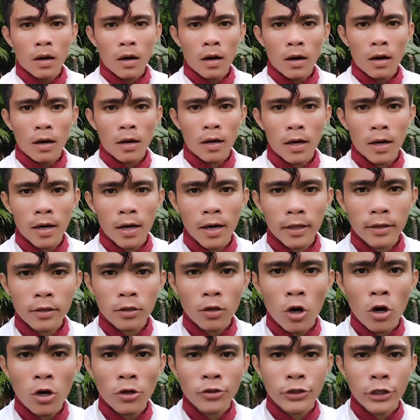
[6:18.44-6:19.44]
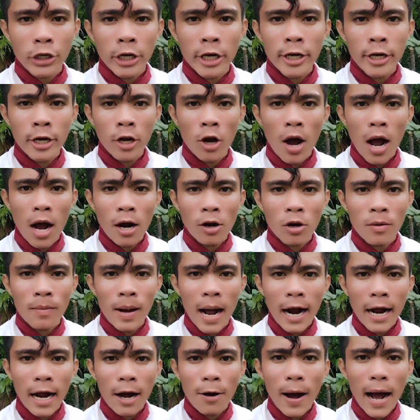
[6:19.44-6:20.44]
At kung sino ang
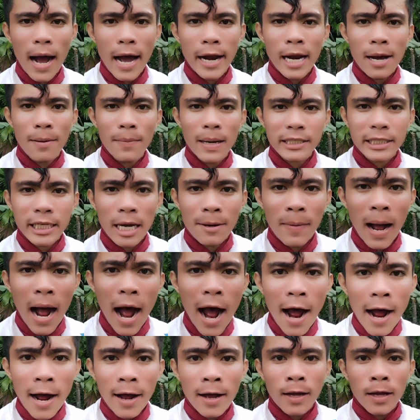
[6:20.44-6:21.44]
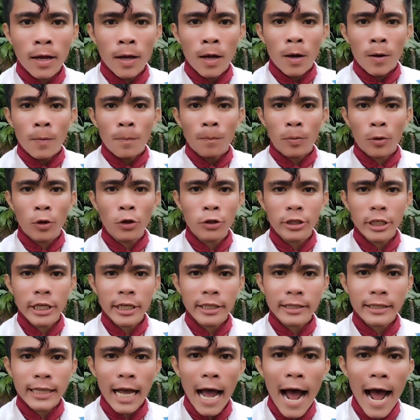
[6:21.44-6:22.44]
gumagawa na masama,
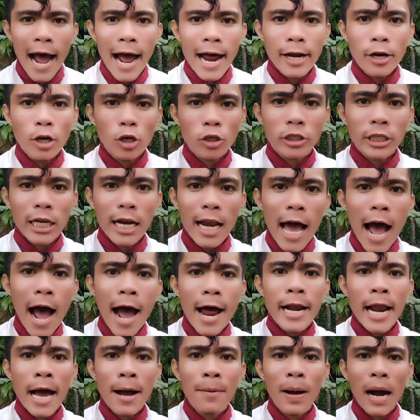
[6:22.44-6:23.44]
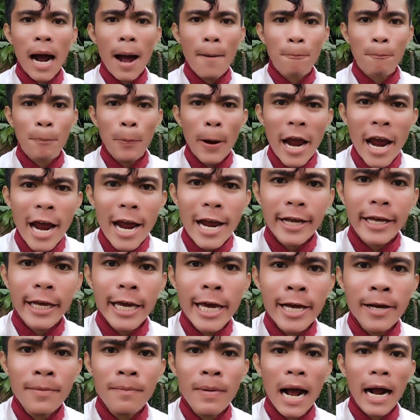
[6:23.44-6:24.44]
protektado sila ng mga
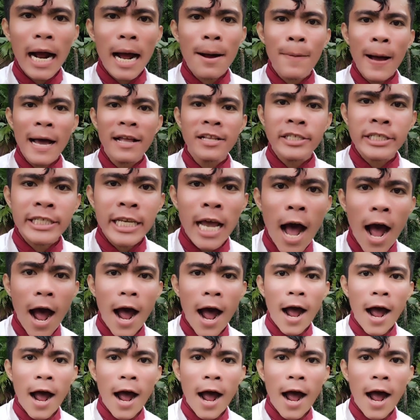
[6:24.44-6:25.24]
peking makabansa.